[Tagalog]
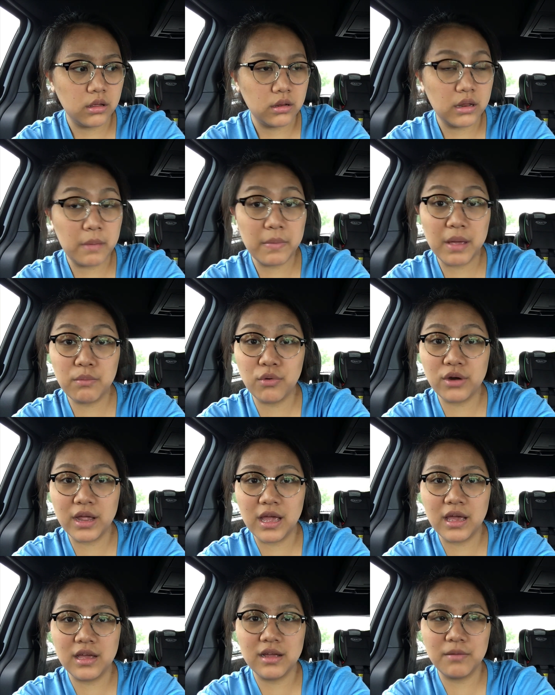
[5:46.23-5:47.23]
na
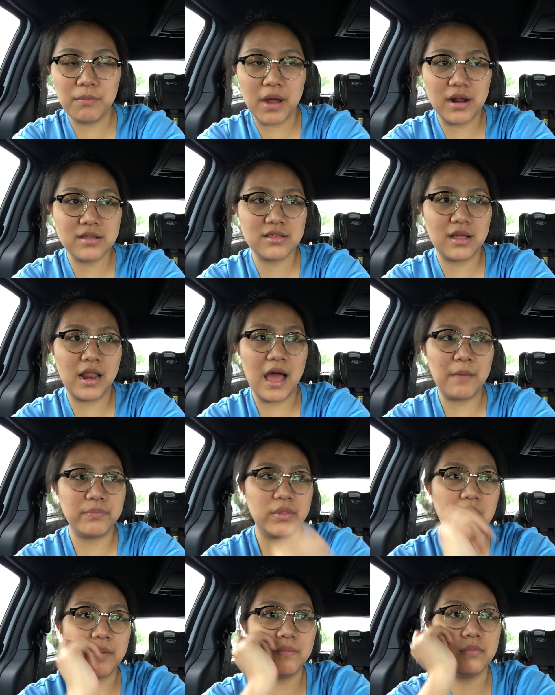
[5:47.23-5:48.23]
memory para sa
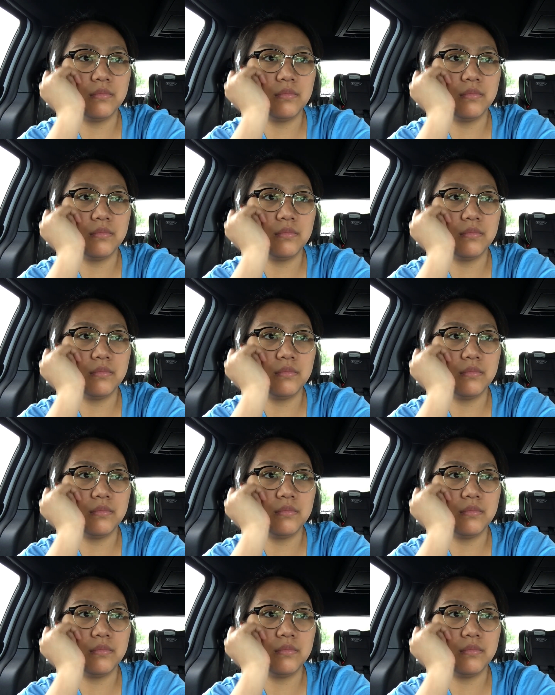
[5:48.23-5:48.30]
laptop